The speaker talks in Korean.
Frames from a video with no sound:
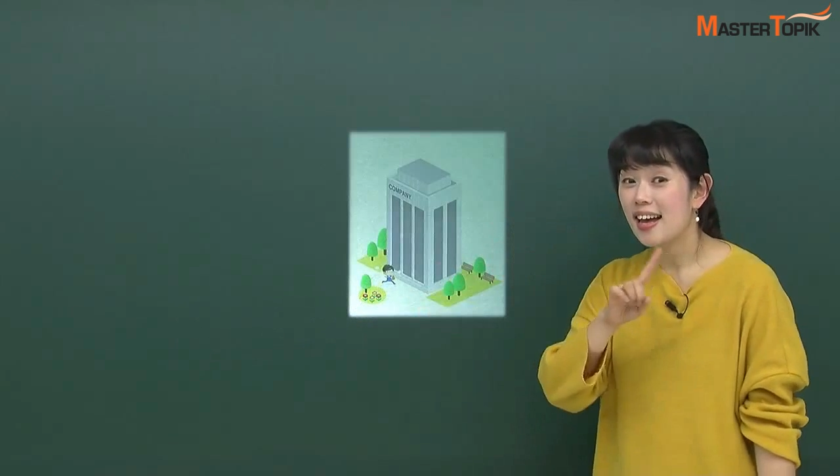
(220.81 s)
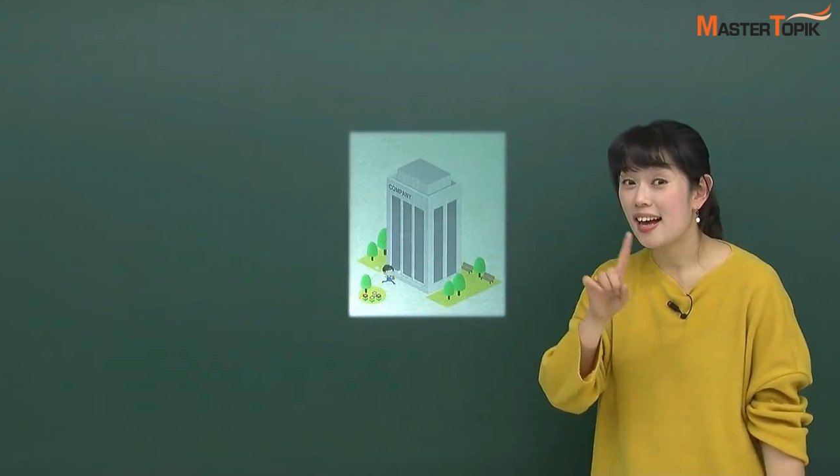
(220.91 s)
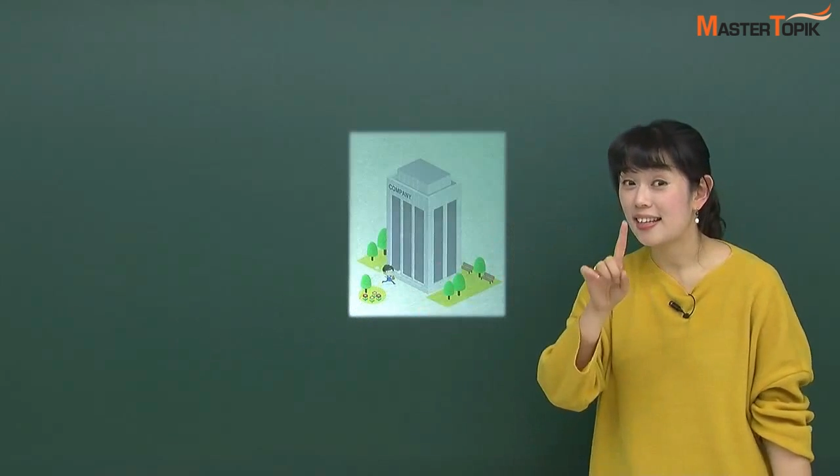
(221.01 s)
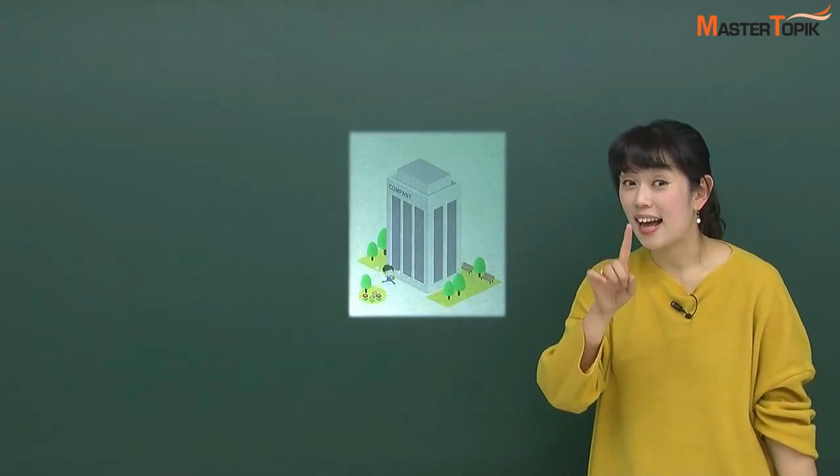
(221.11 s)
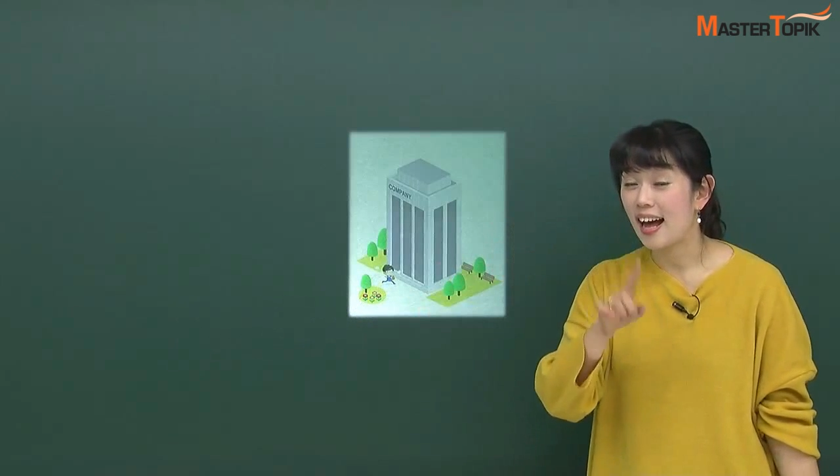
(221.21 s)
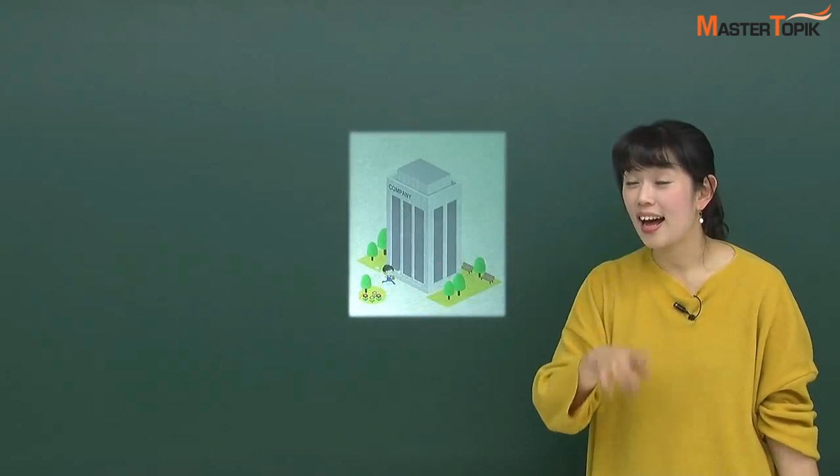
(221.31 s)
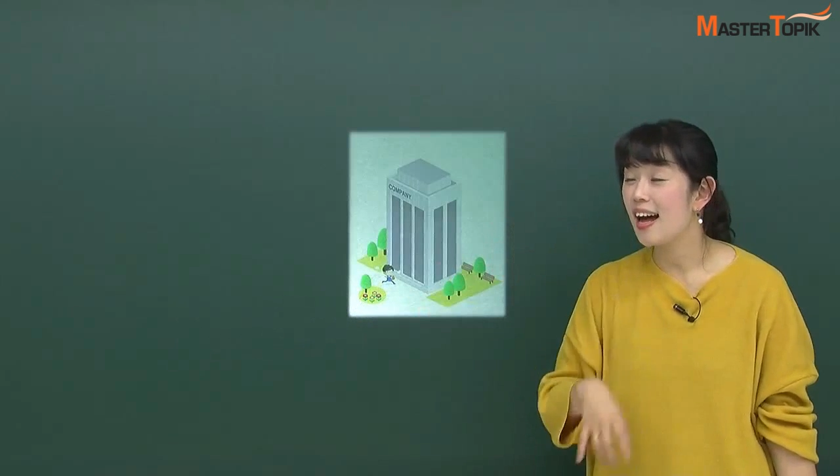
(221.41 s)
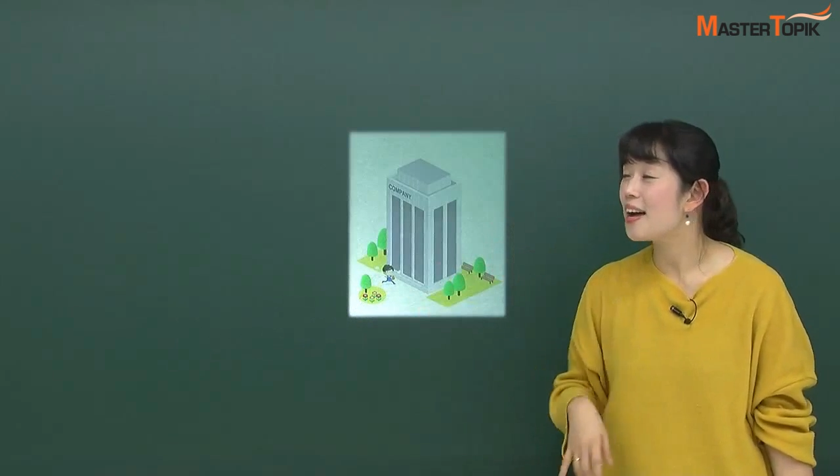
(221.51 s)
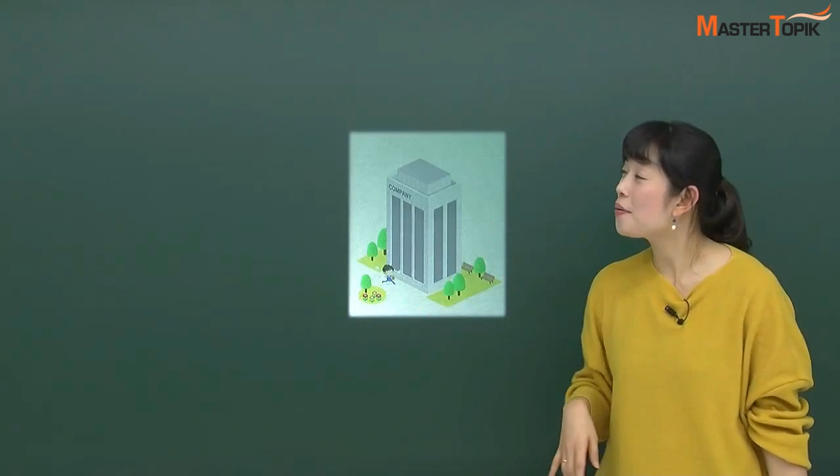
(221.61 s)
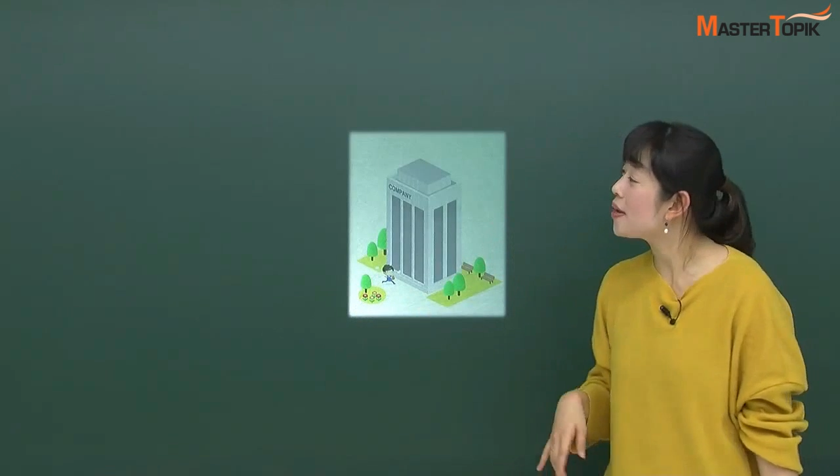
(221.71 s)

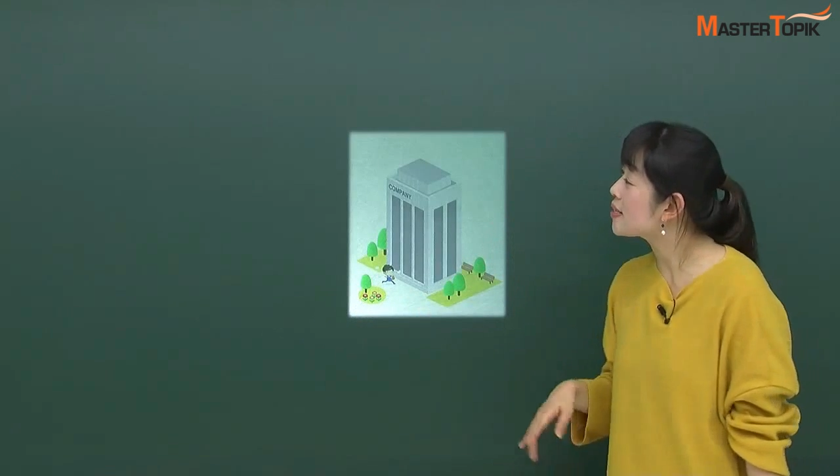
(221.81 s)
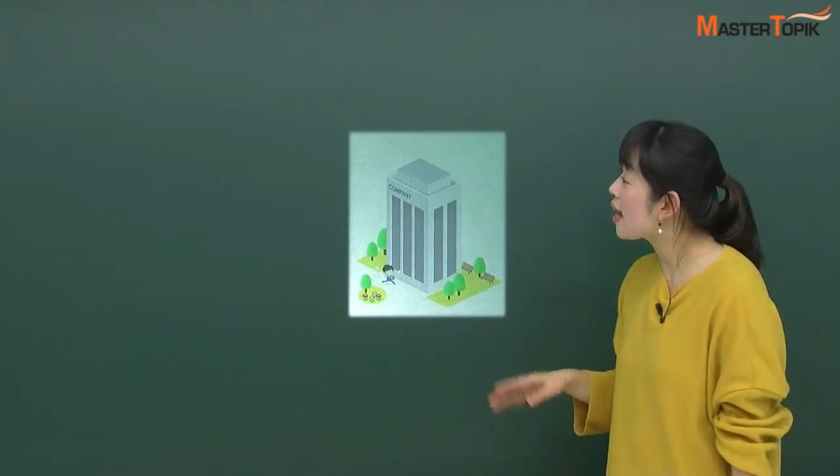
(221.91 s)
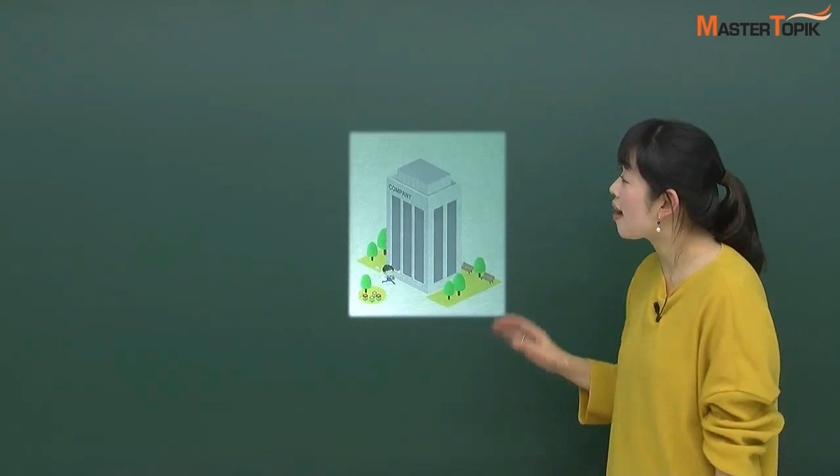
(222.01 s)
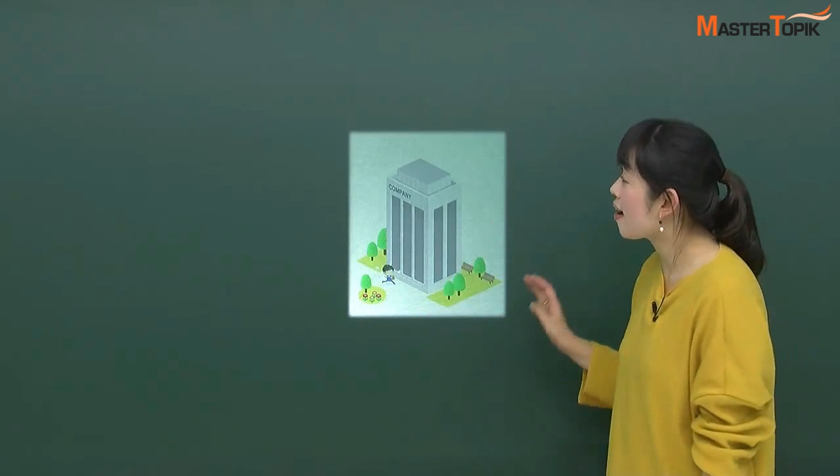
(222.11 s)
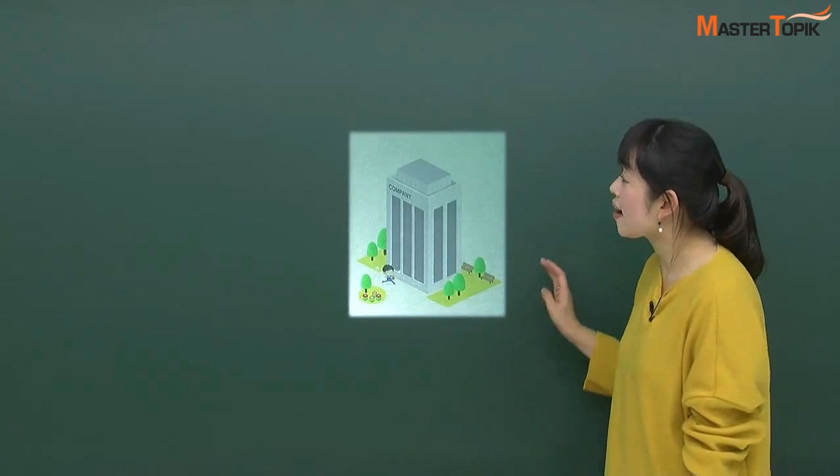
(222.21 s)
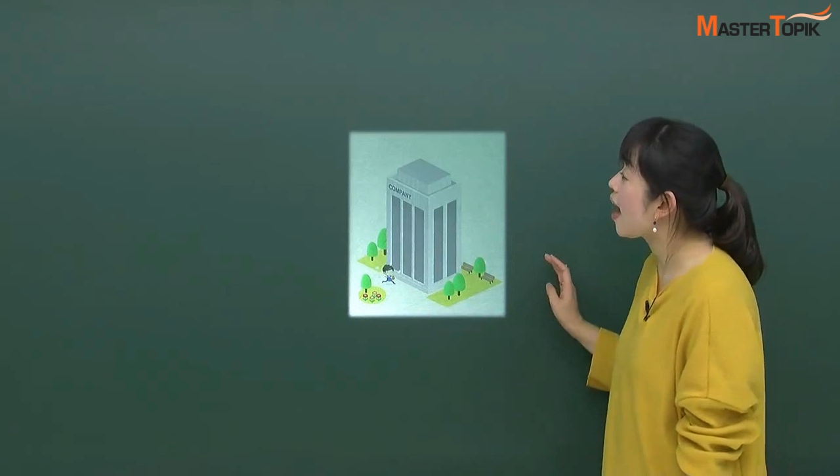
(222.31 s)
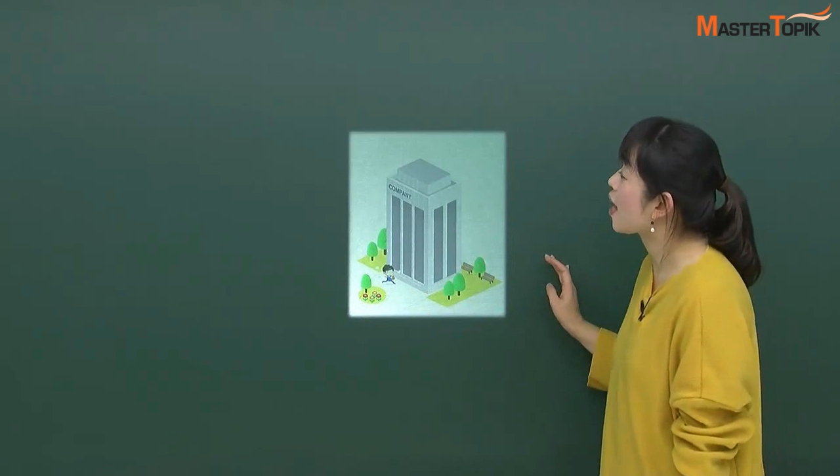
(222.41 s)
가다, 회사에